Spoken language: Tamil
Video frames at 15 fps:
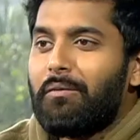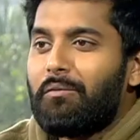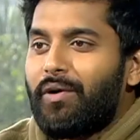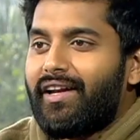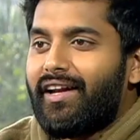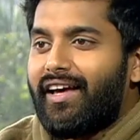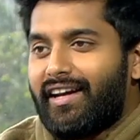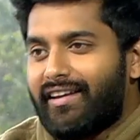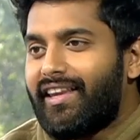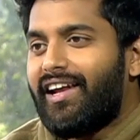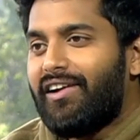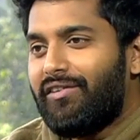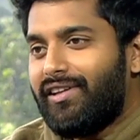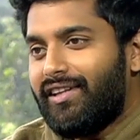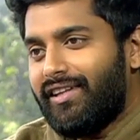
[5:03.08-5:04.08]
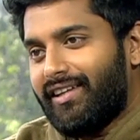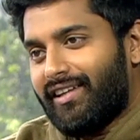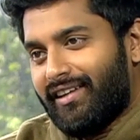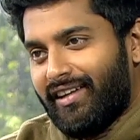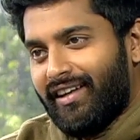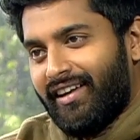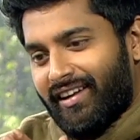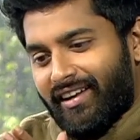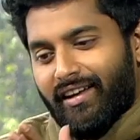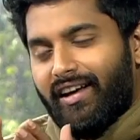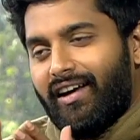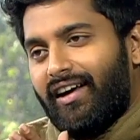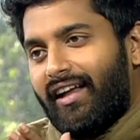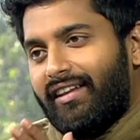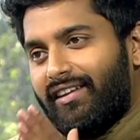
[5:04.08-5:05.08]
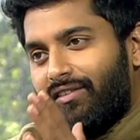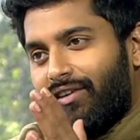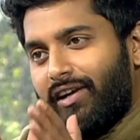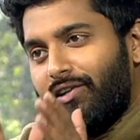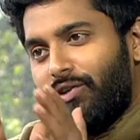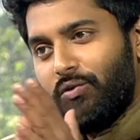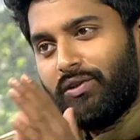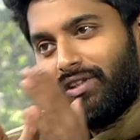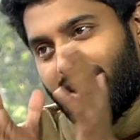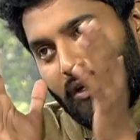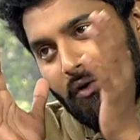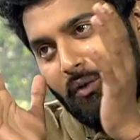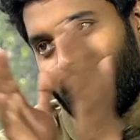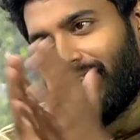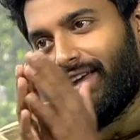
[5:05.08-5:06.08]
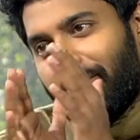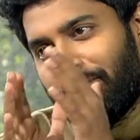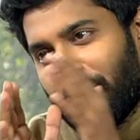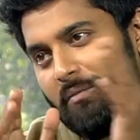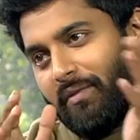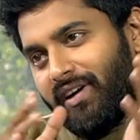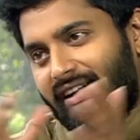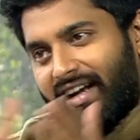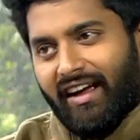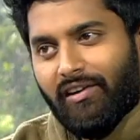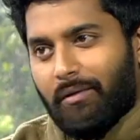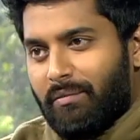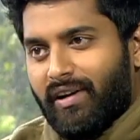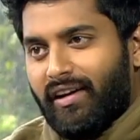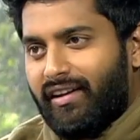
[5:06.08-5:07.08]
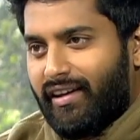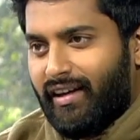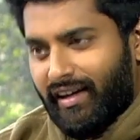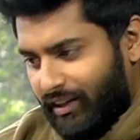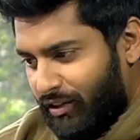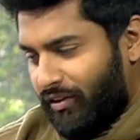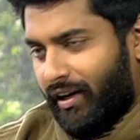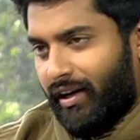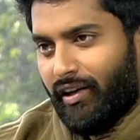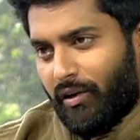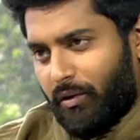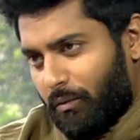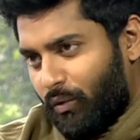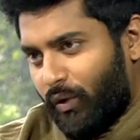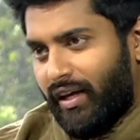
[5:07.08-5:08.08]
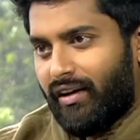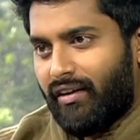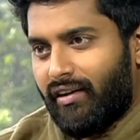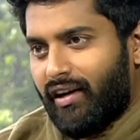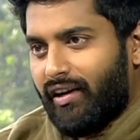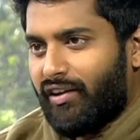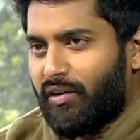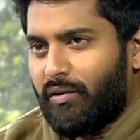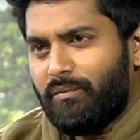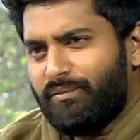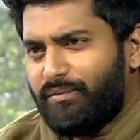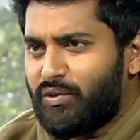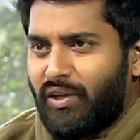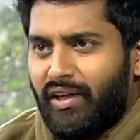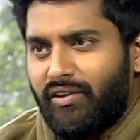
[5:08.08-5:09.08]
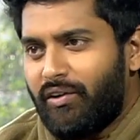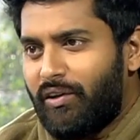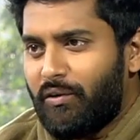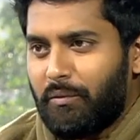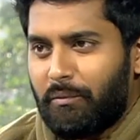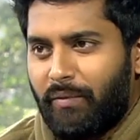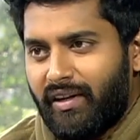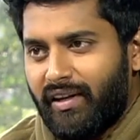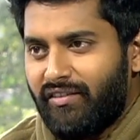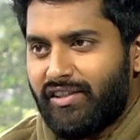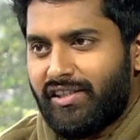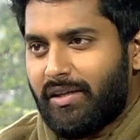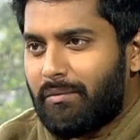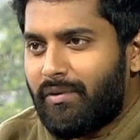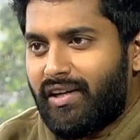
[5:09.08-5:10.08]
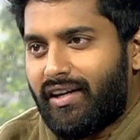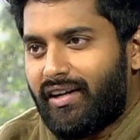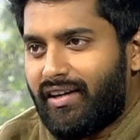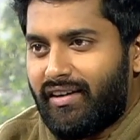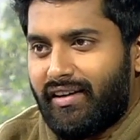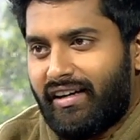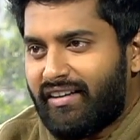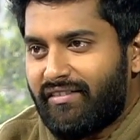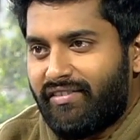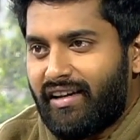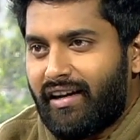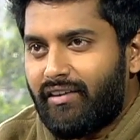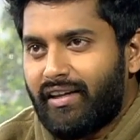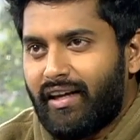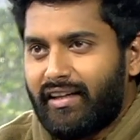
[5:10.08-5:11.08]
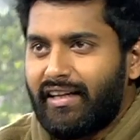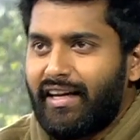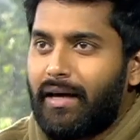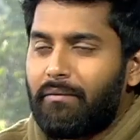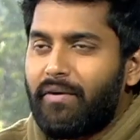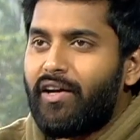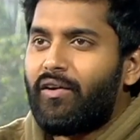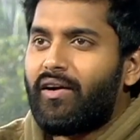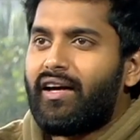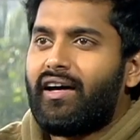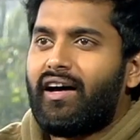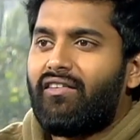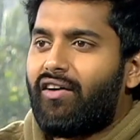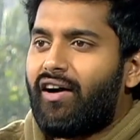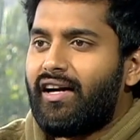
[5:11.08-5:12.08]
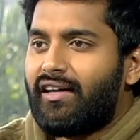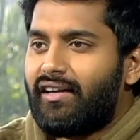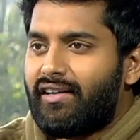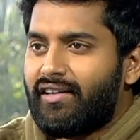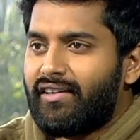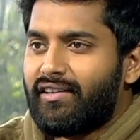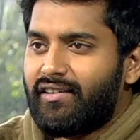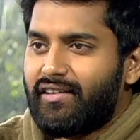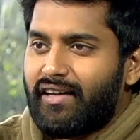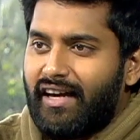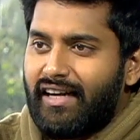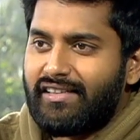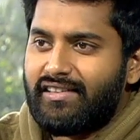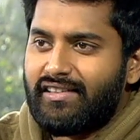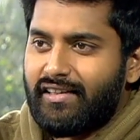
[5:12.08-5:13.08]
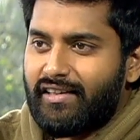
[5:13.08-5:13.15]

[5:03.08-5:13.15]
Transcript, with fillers: முடியல இருந்தாலும் வந்து அந்த ஒன் டூ த்ரீக்கு உள்ளதாக எப்போவுமே ட்ராவல் பண்ணியிருக்கேன் இது வரைக்கும் முடியற வரைக்கும் ஸோ அது ஒரு பெரிய விஷயமா நான் எனக்கு ஃபீல் ஆகுது அது இல்லாமல் என்னோட அவார்ட் கிடைச்ச